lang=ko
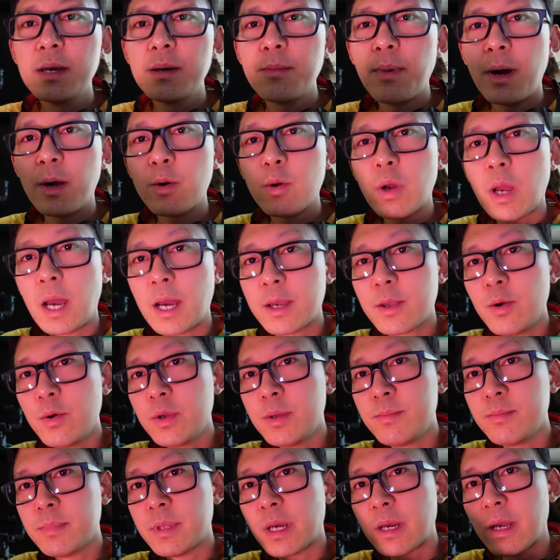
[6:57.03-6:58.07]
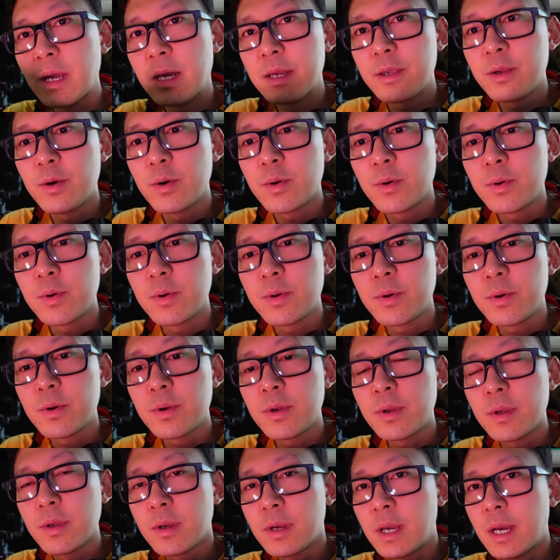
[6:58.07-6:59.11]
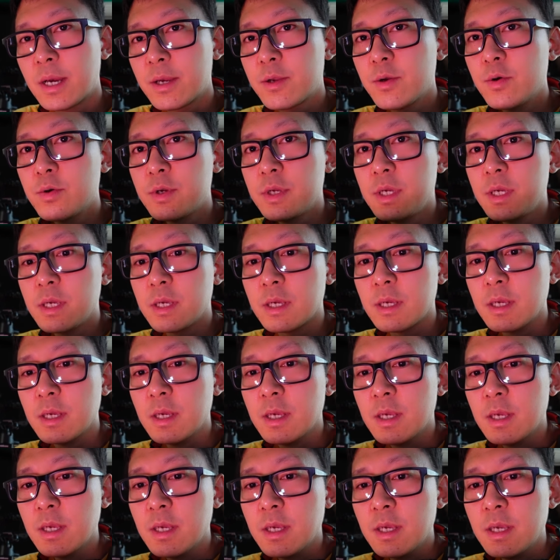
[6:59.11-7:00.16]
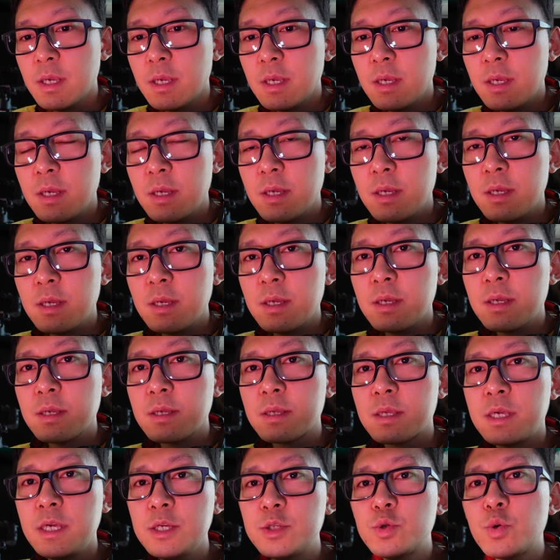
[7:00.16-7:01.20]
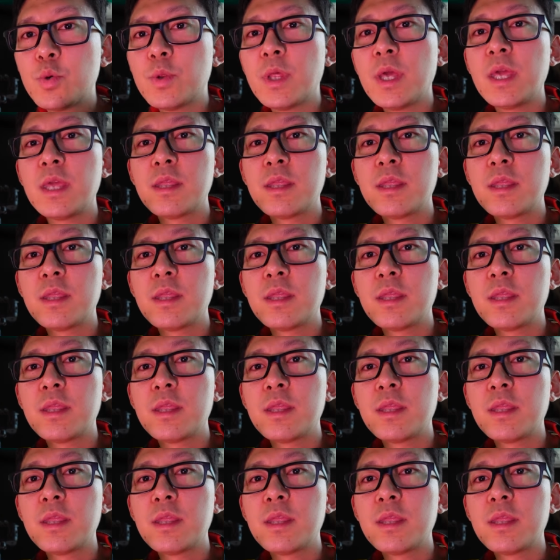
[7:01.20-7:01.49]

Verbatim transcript: 바로 가격입니다 가격 가격이 기존에